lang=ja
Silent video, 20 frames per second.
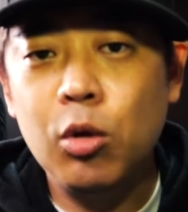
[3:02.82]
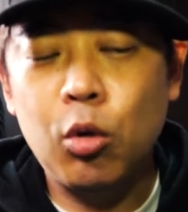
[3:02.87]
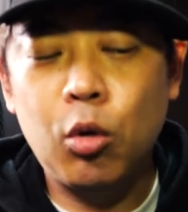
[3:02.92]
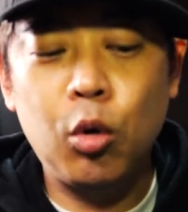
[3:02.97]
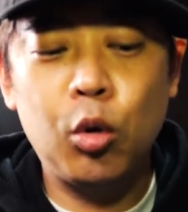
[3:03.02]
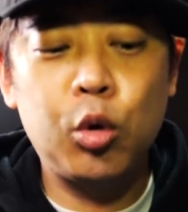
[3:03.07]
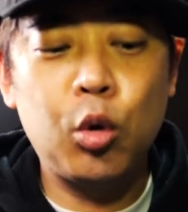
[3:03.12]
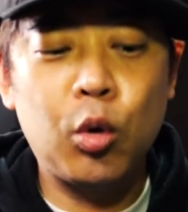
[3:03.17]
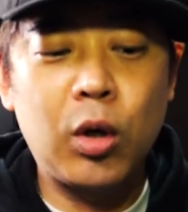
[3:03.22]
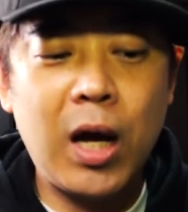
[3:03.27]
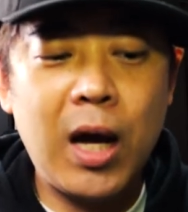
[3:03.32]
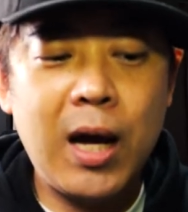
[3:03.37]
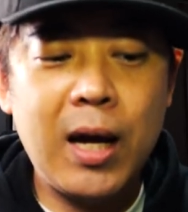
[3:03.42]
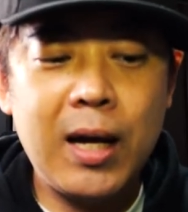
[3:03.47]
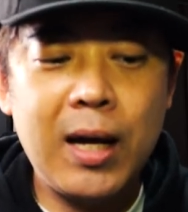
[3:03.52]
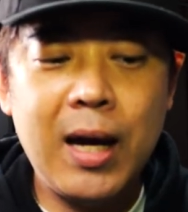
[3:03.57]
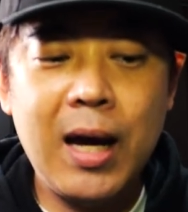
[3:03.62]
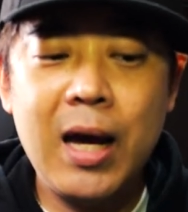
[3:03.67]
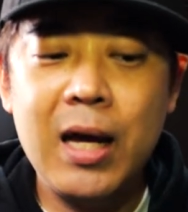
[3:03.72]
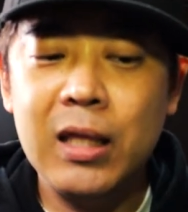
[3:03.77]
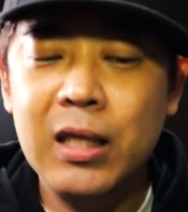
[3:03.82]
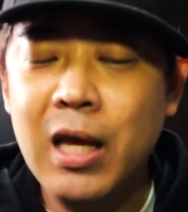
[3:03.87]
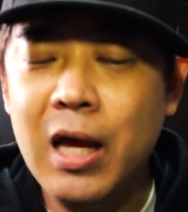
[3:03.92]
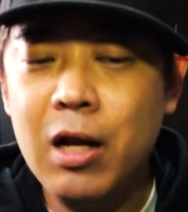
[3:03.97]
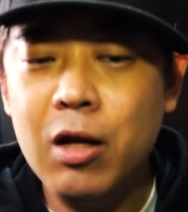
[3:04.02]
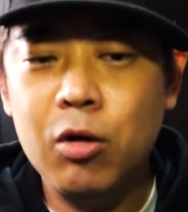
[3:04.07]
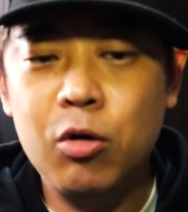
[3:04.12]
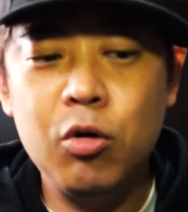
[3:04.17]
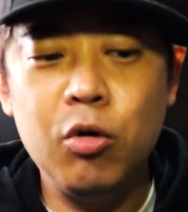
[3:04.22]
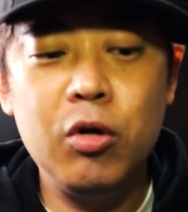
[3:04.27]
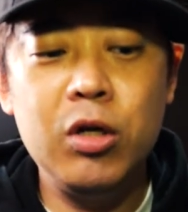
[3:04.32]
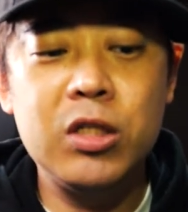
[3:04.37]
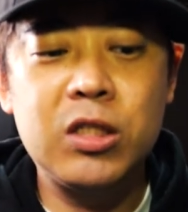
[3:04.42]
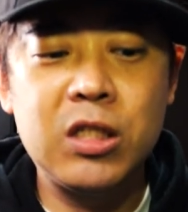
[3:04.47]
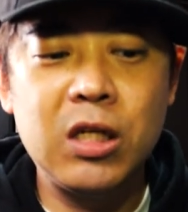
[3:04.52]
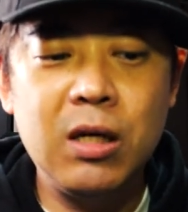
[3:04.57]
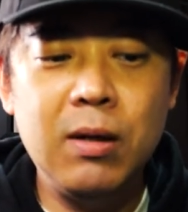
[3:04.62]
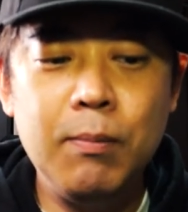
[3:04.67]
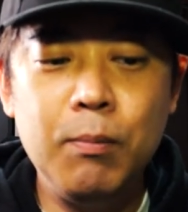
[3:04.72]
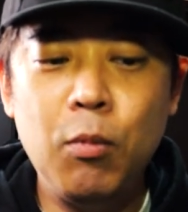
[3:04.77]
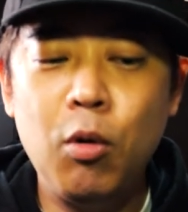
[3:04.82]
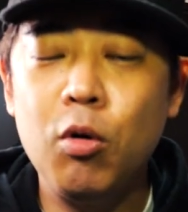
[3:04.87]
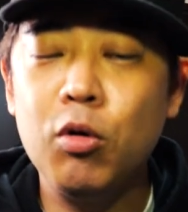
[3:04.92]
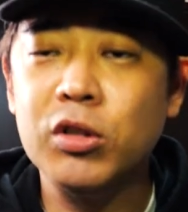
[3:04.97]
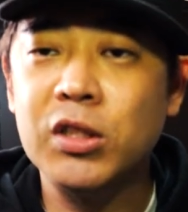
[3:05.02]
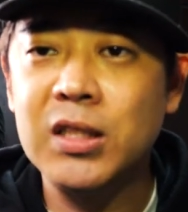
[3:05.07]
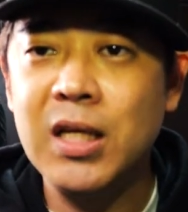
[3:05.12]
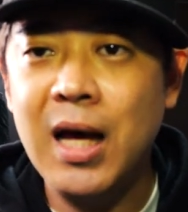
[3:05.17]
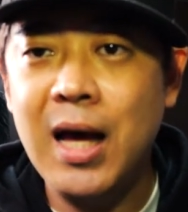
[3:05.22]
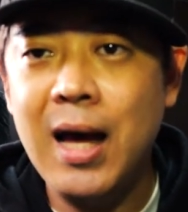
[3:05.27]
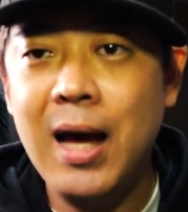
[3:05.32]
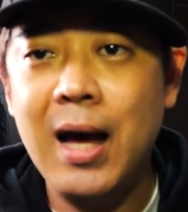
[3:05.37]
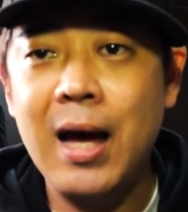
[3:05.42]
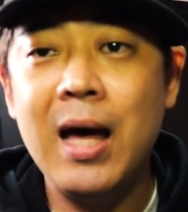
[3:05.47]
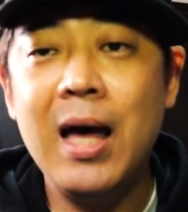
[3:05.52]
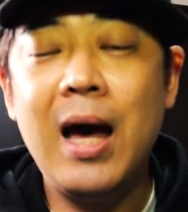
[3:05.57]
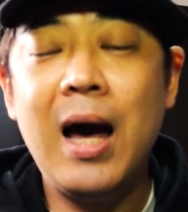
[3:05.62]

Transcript: のこと考えてる食いしん坊さん。